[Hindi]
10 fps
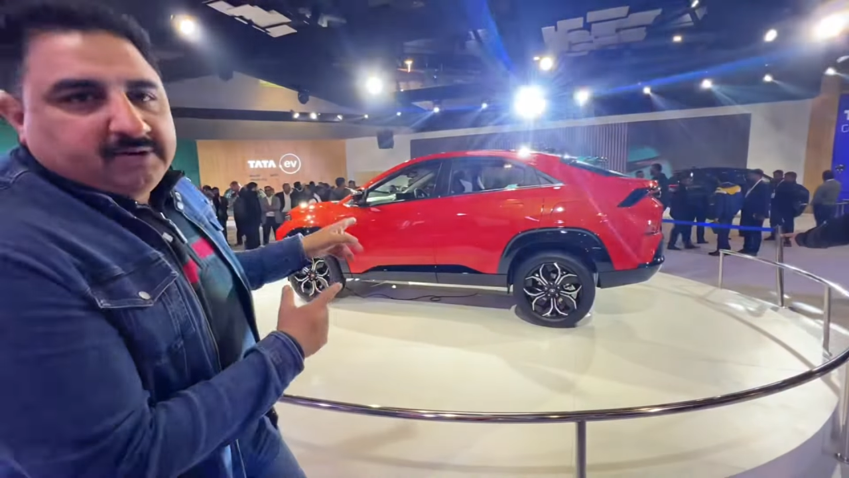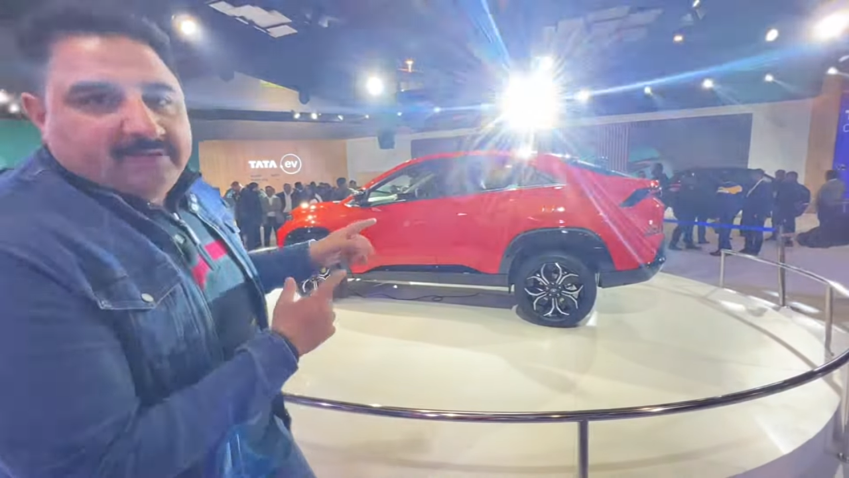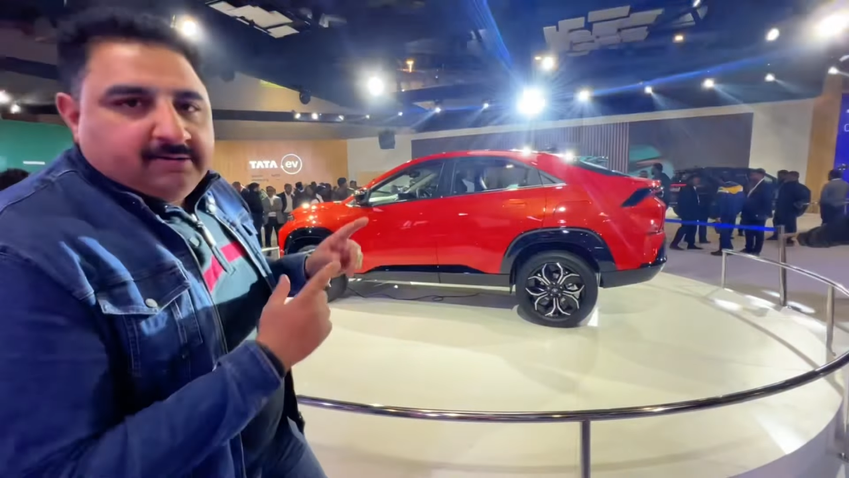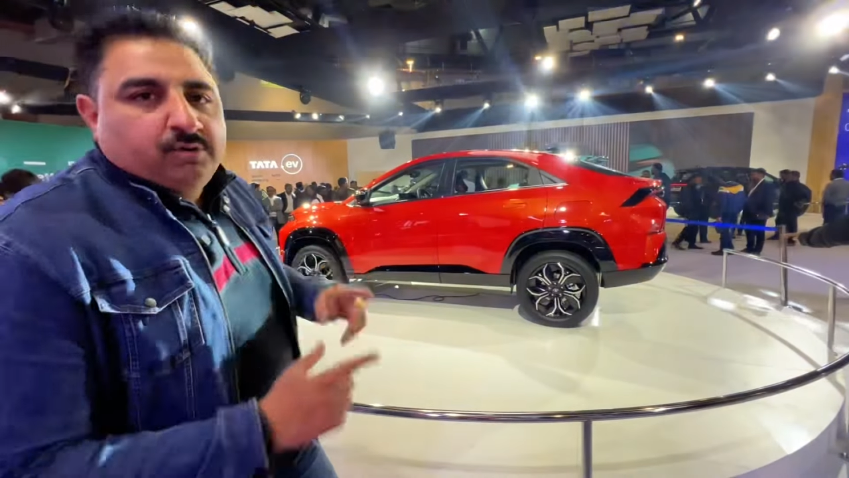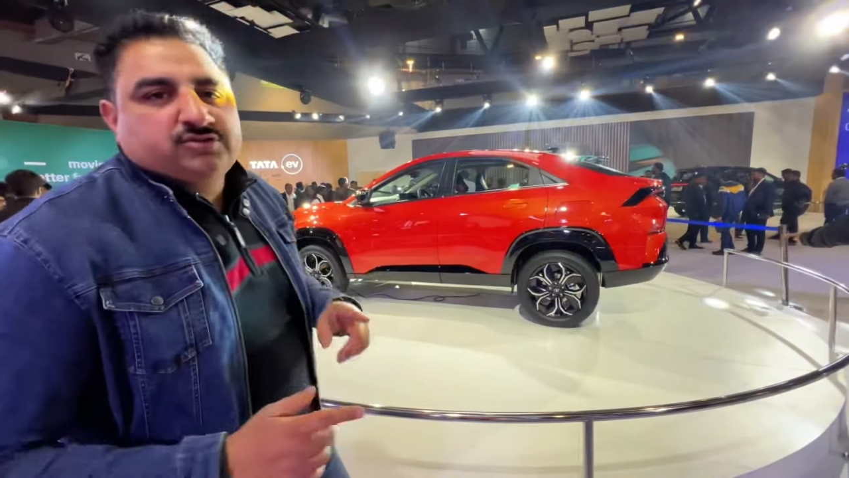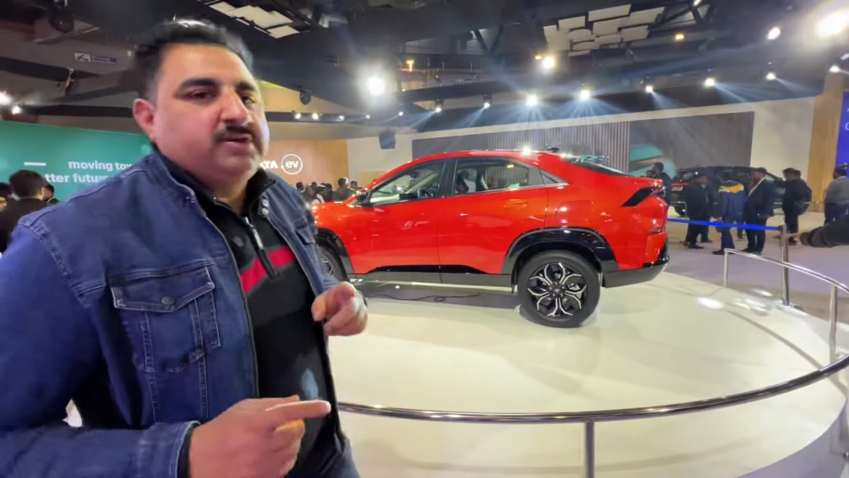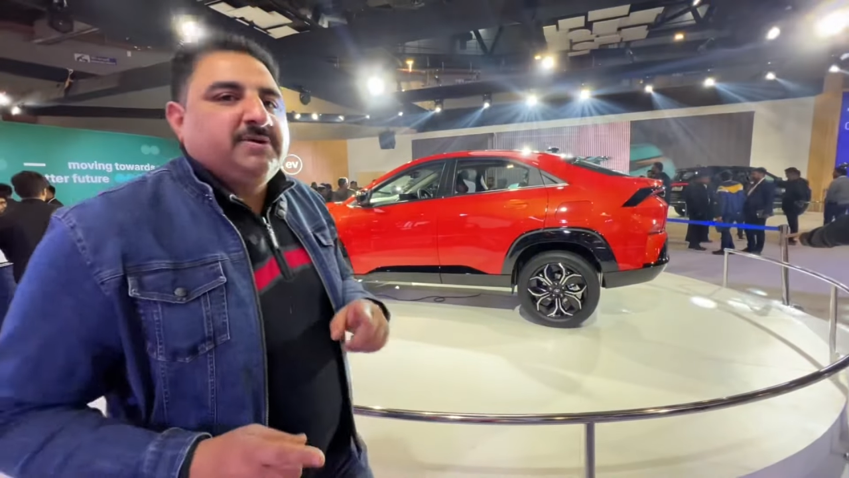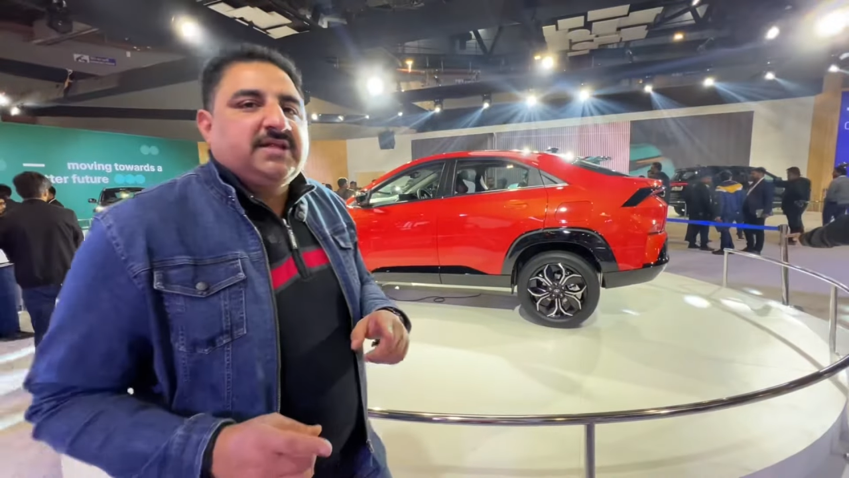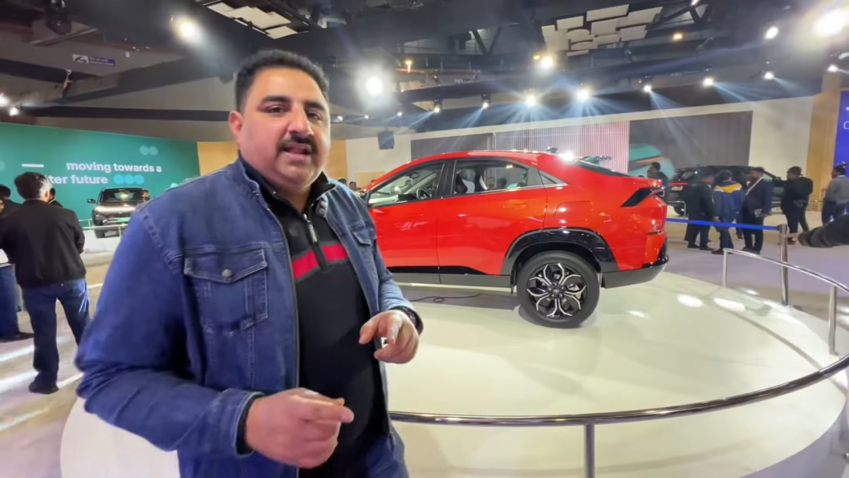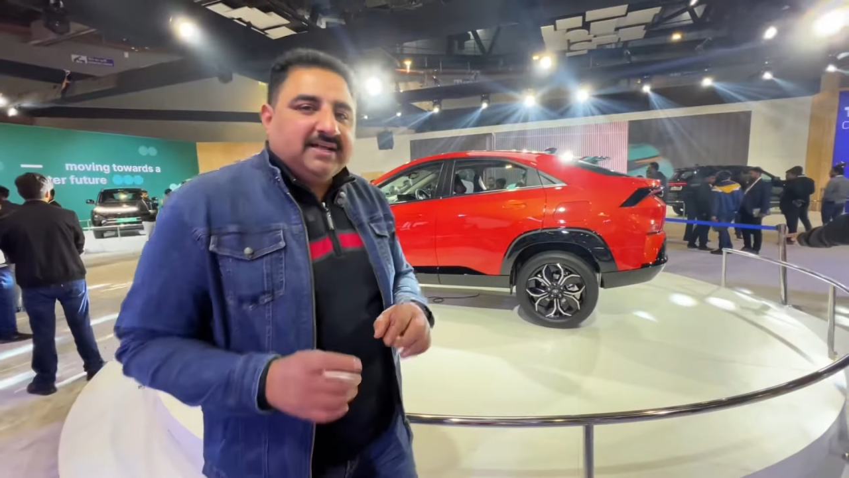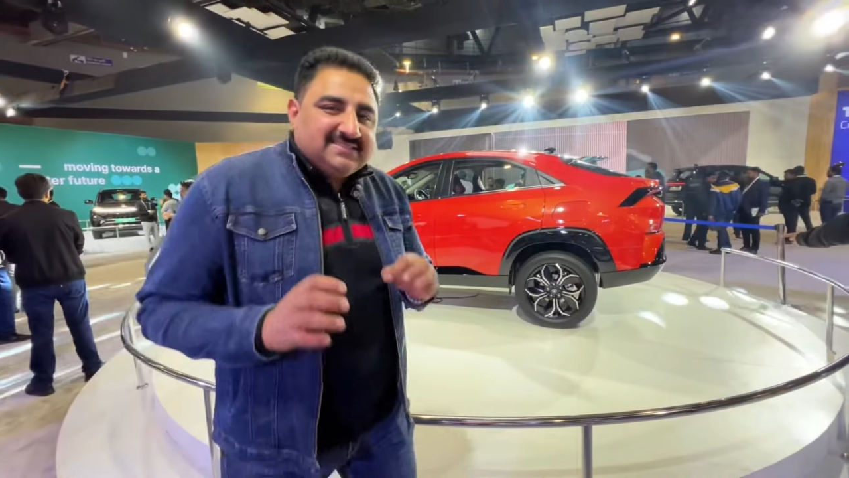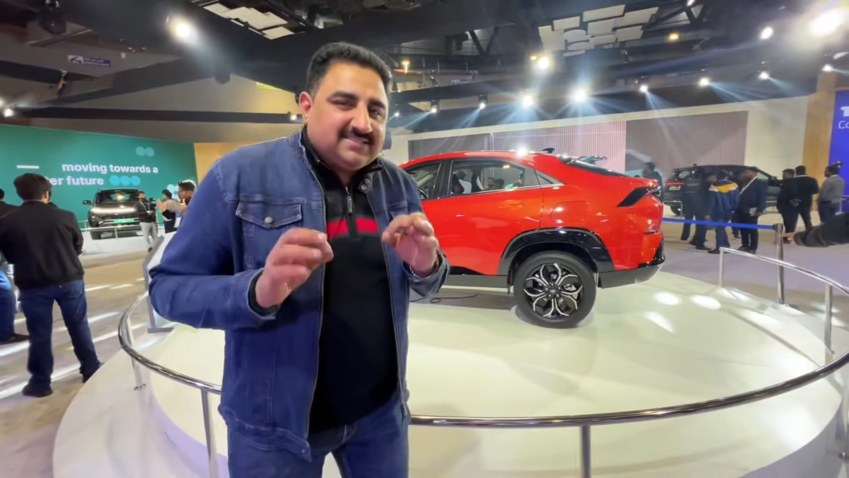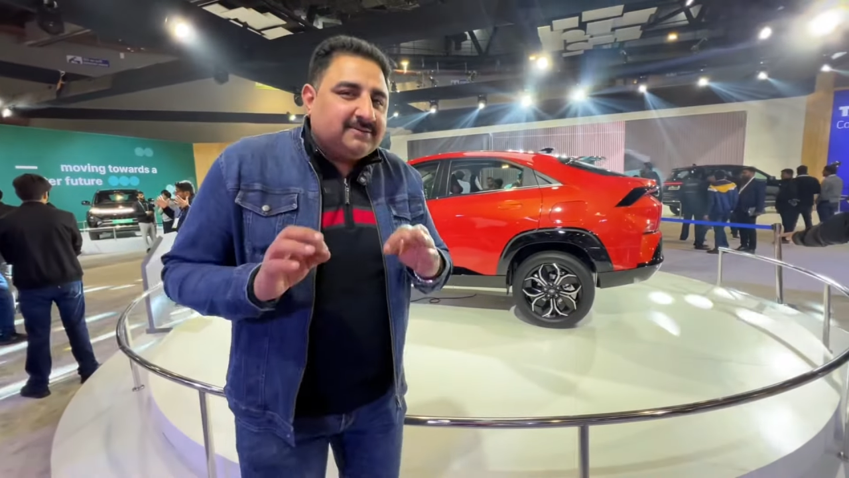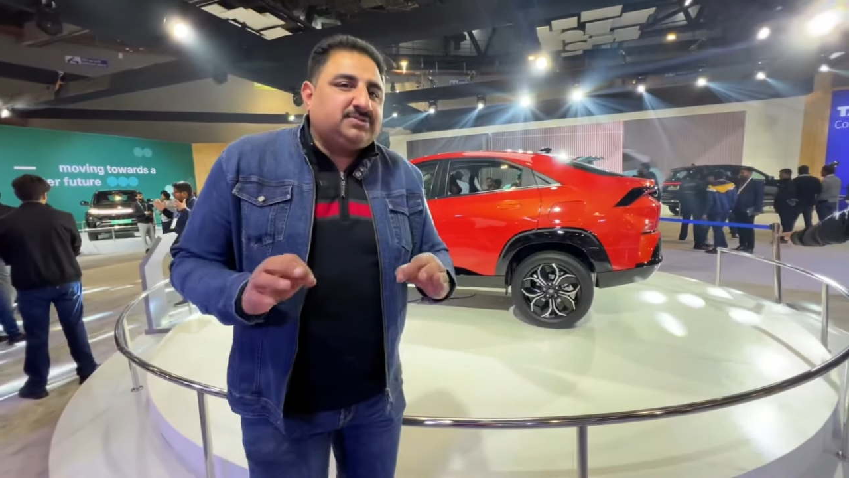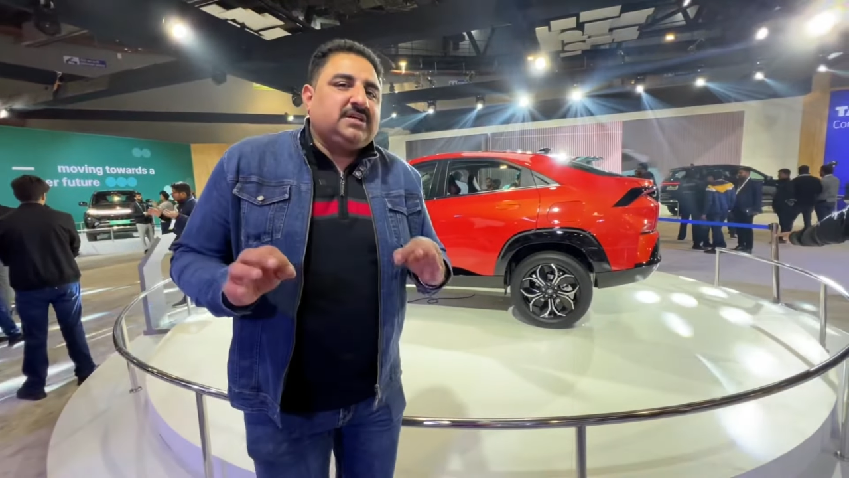कमेंट बॉक्स में बताना कि
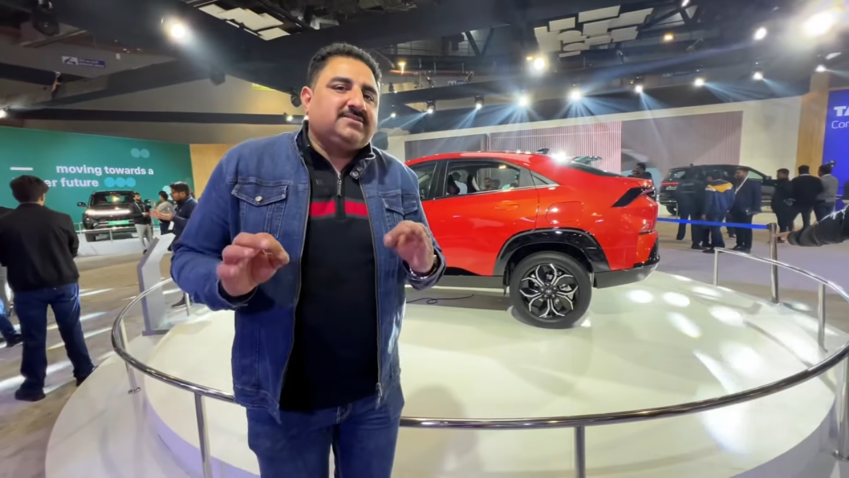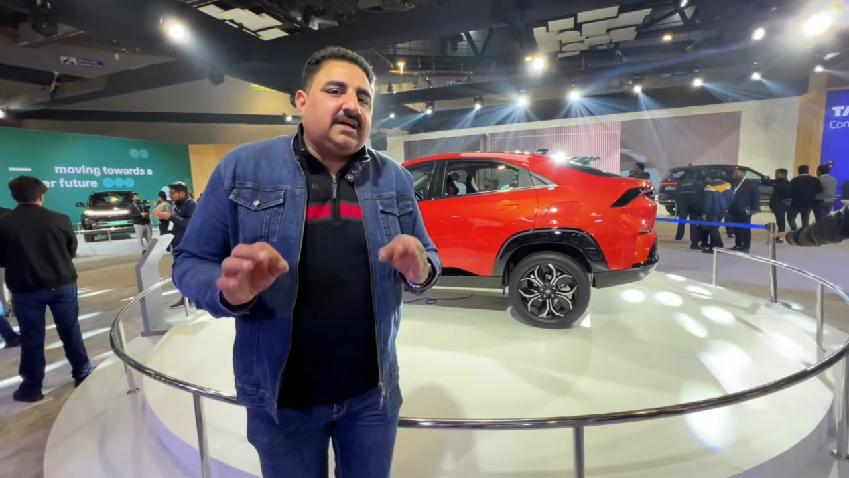सबसे